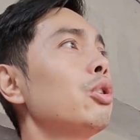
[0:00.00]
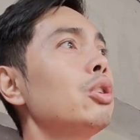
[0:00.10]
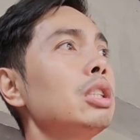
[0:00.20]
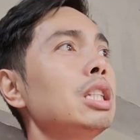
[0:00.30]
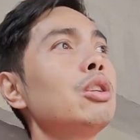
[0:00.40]

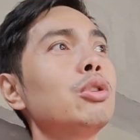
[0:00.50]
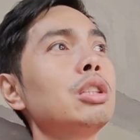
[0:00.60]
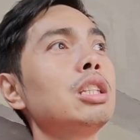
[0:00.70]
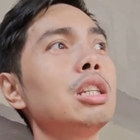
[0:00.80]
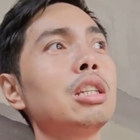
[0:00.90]

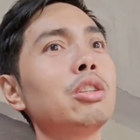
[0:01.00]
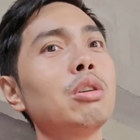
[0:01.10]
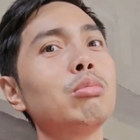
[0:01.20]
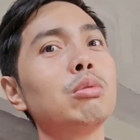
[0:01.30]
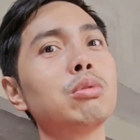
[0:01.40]
Konting-konti na lang yung
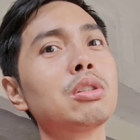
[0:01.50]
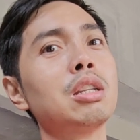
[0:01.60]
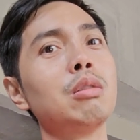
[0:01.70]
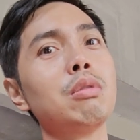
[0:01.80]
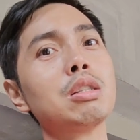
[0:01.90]
abubot sa
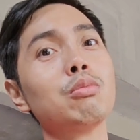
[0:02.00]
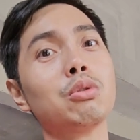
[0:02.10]
labas.